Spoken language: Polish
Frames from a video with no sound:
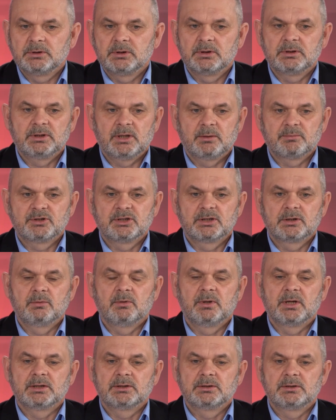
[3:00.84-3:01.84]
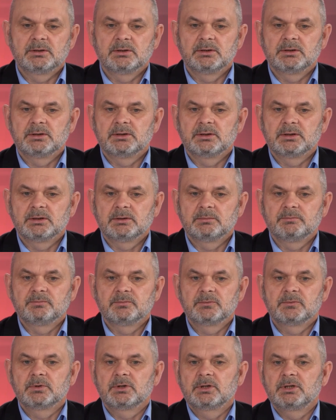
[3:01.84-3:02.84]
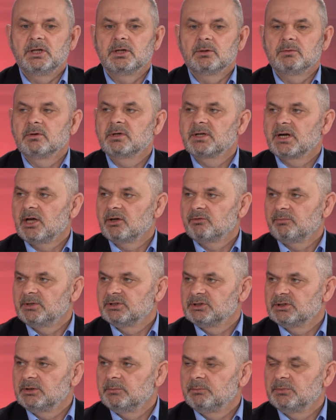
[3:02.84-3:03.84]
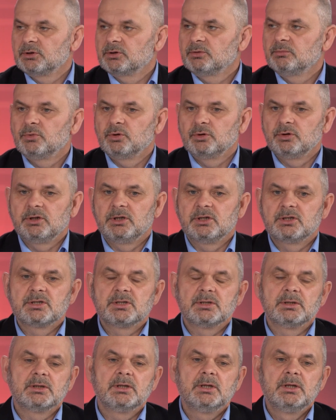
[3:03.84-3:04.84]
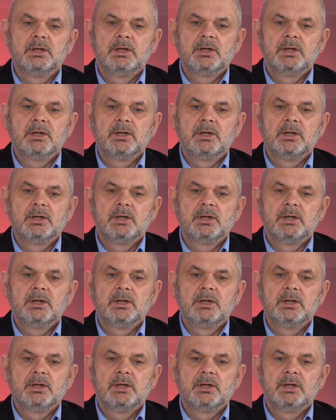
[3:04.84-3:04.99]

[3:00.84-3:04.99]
e, na przykład e, kilku krajów, między innymi Rumunii, czy,